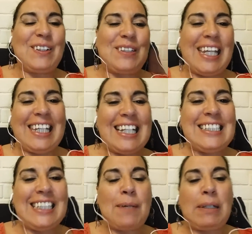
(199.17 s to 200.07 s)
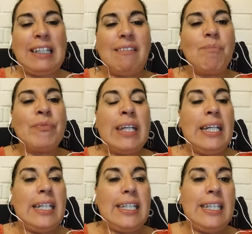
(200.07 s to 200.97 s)
la que ustedes quieran, chiquillas, me escriben.
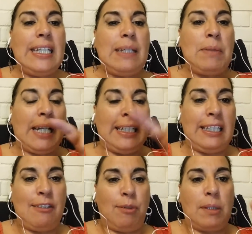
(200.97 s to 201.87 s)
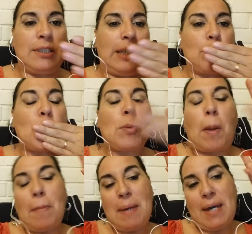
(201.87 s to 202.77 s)
Y mi cajita de información. Así
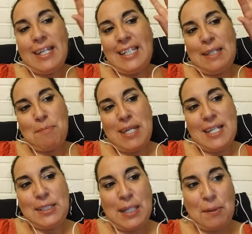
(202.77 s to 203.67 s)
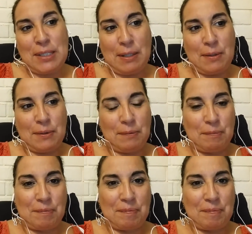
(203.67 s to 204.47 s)
que, bye bye, que estén bien. Chao, chao.